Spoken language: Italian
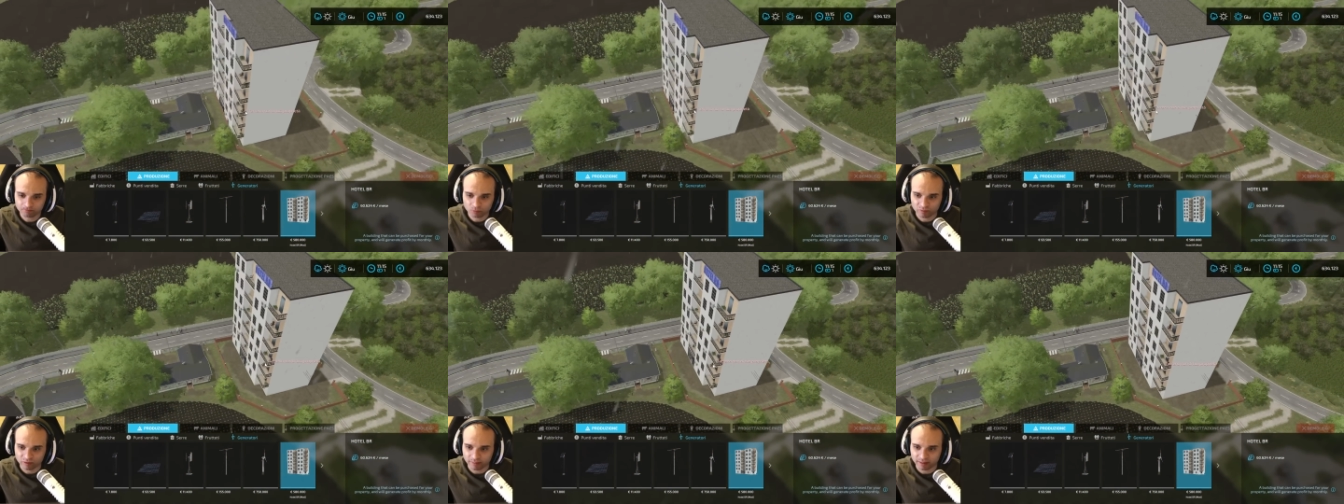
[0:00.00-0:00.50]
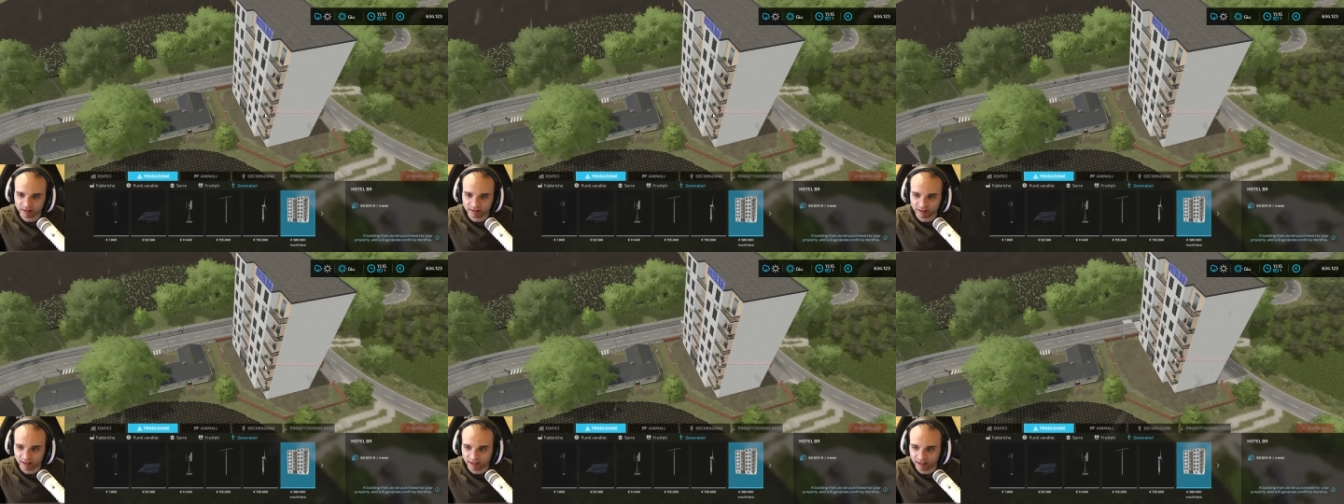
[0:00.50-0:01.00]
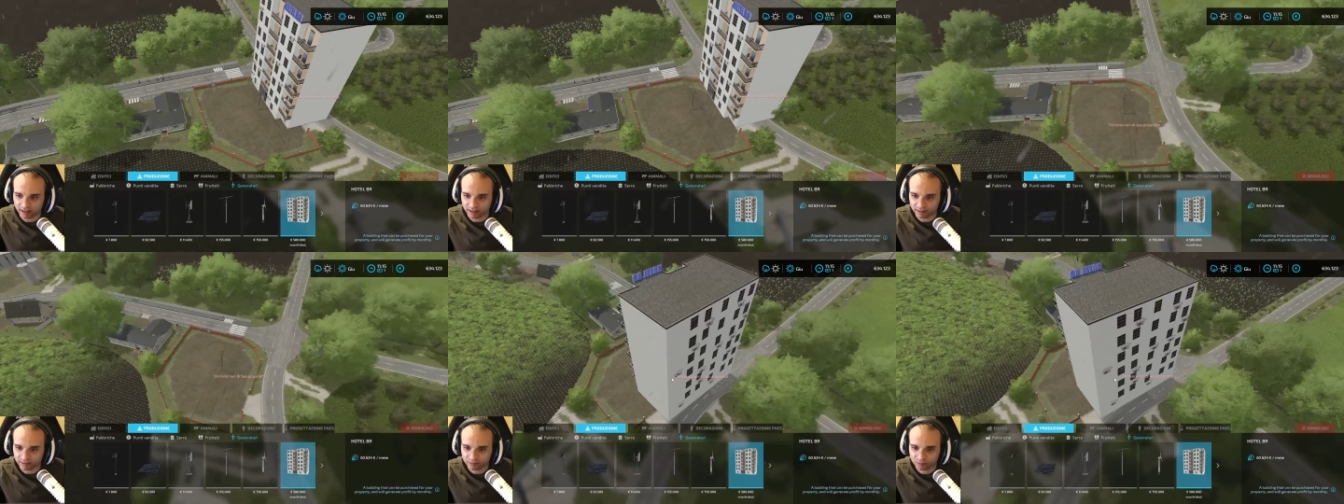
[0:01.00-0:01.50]

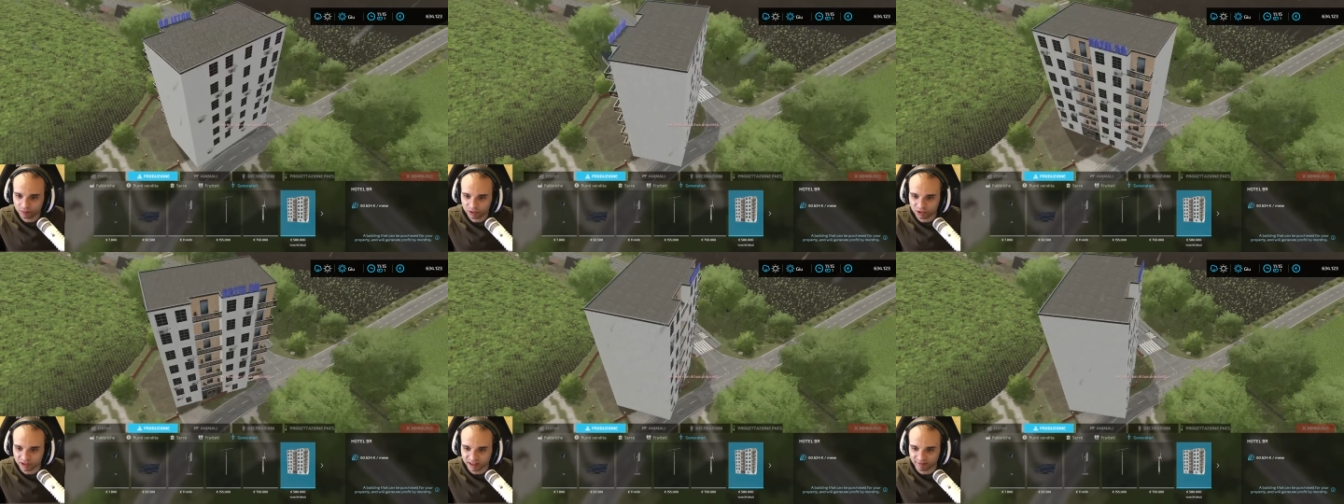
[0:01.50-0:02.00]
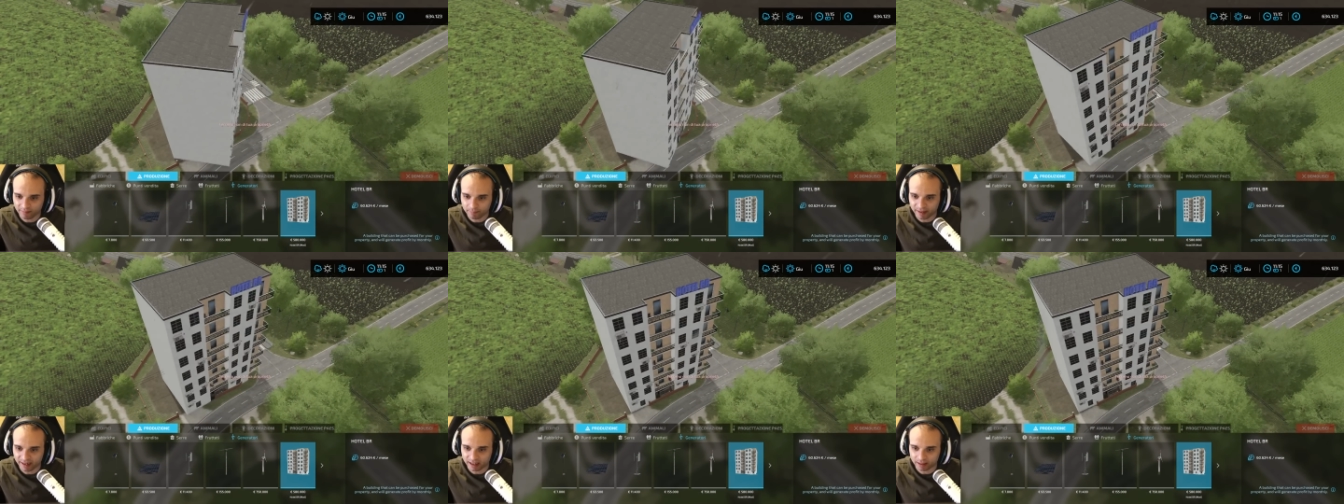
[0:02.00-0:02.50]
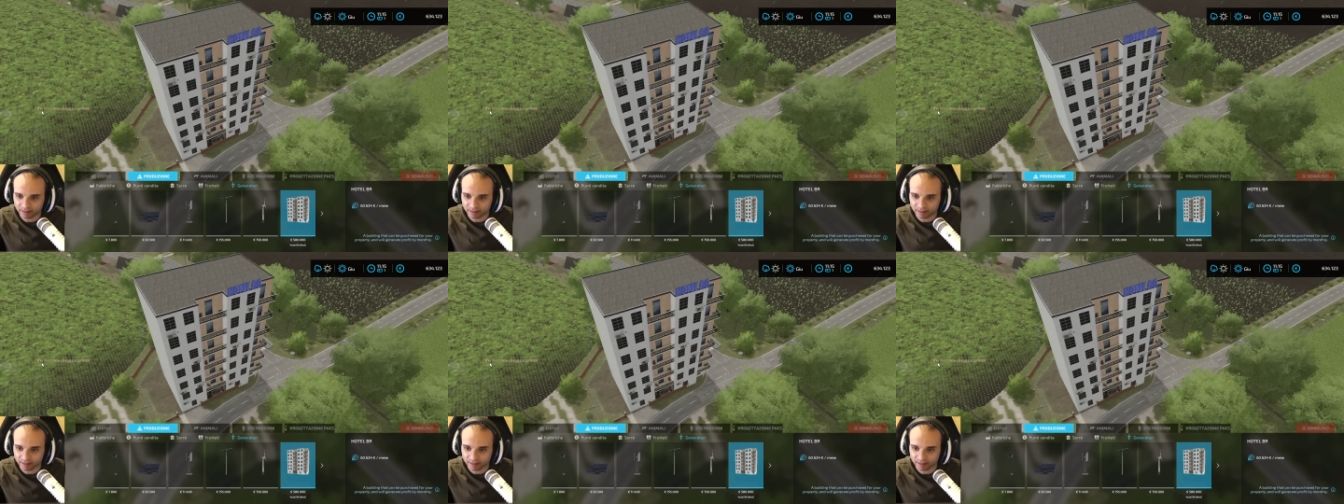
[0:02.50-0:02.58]
Ovviamente qui ci stava bene,